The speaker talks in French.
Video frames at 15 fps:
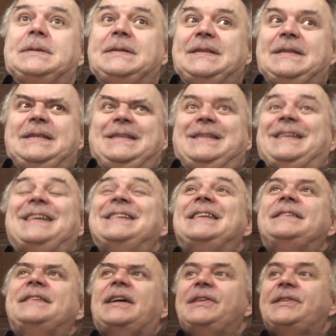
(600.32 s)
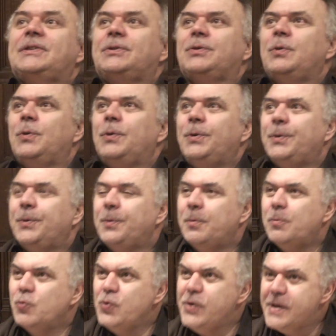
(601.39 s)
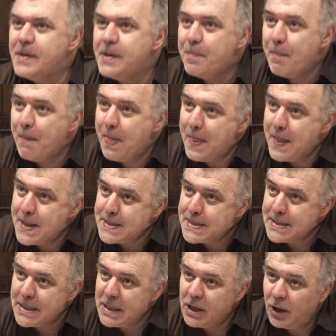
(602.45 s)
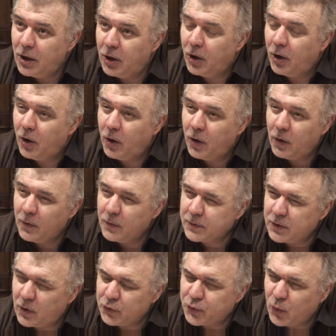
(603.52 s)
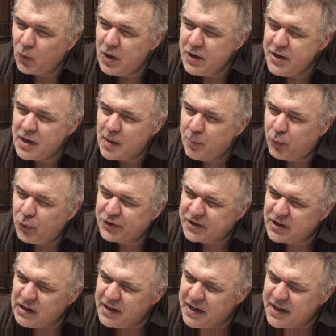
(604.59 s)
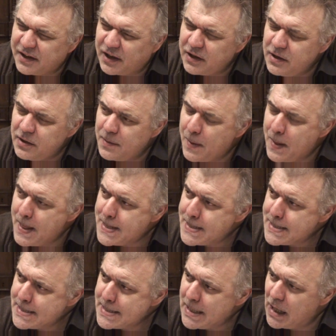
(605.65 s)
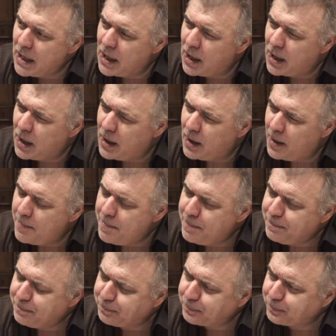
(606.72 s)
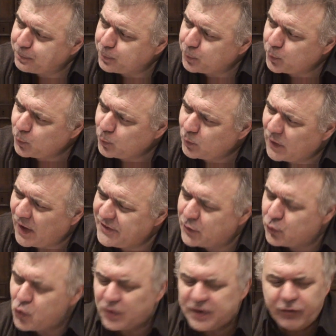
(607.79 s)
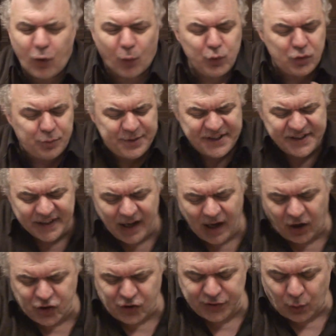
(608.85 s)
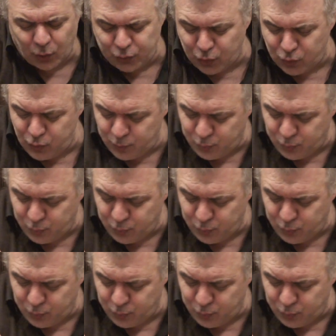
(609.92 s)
c'est très intéressant euh, Mounier, euh, quand on lit un peu ce qu'il est écrit, à c'est toujours des formules bizarres, j'en ai retenu